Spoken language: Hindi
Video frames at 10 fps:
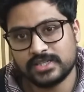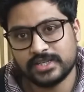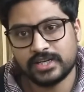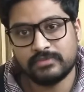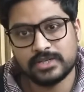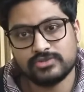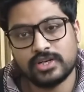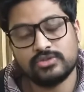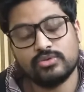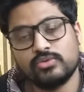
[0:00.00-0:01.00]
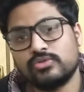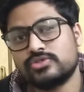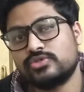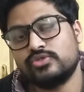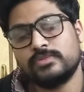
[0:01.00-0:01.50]
चला जाएगा बाजू का तो लोगों
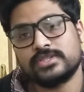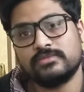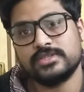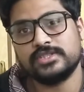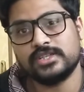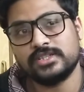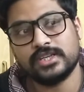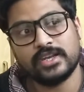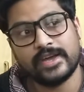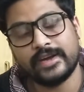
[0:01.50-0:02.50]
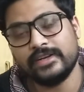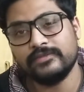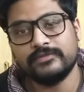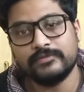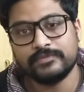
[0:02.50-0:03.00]
को शुरू में समझ नहीं आती कि
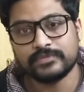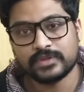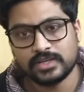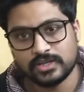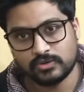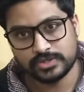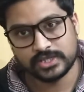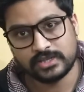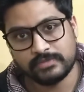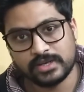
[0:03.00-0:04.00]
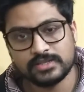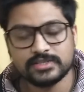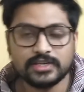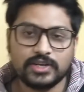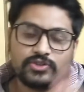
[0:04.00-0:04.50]
नेगेटिव हो जाता है
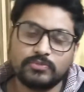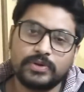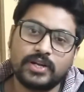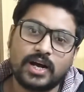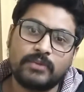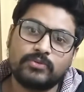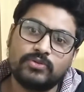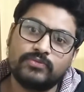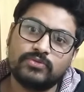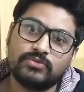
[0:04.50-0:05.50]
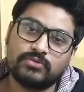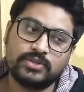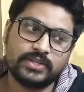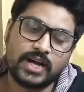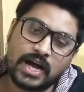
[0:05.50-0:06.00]
बैलेंस तो फिर आपको वो
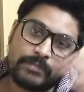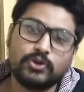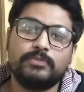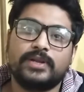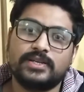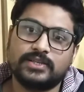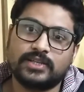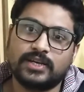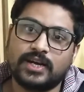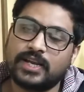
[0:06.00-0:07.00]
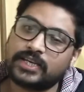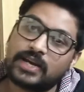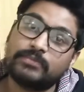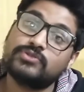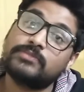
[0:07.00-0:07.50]
उल्टा आपके ऊपर आ जाता है हालांकि
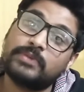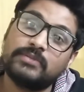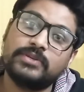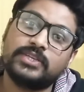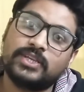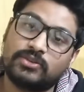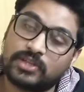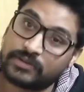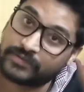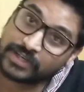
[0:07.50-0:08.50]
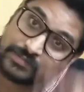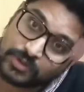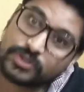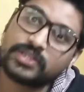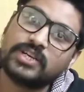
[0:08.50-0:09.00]
आपने उसे पे भी नहीं किया होता रिफंड
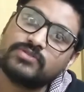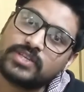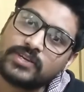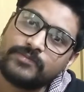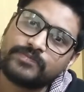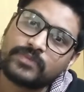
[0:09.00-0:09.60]
भी हो जाता है उसे